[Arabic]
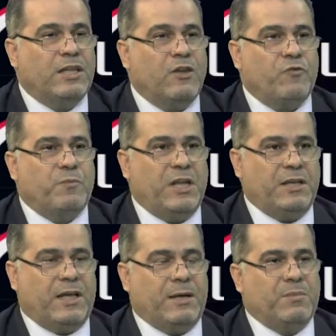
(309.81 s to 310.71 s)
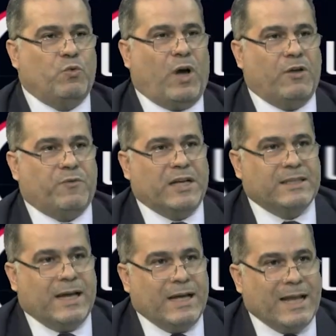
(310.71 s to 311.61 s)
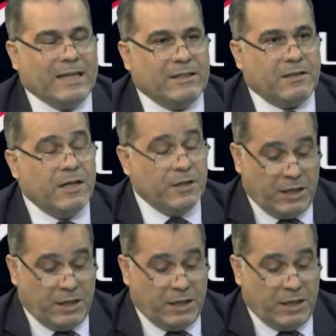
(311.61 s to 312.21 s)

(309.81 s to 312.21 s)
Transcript: كيف نحن بنوقف هذا الهدر